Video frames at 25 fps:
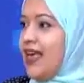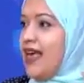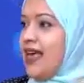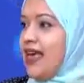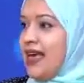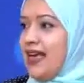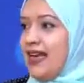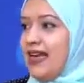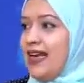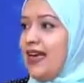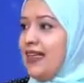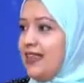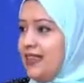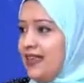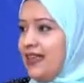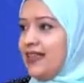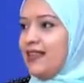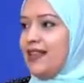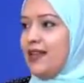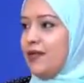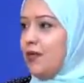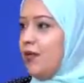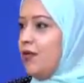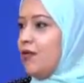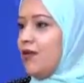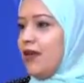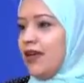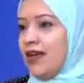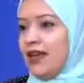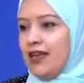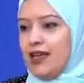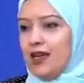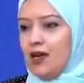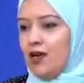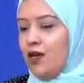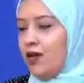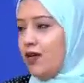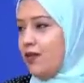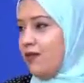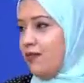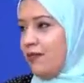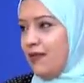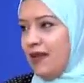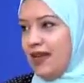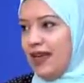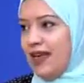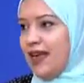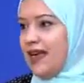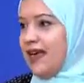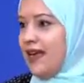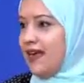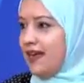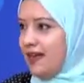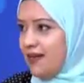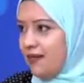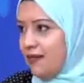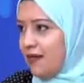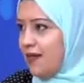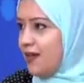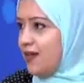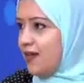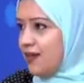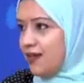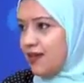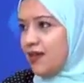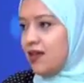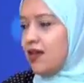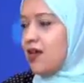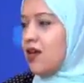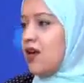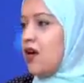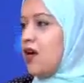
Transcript: الحتت اللي ممكن ياخد منها اي بنت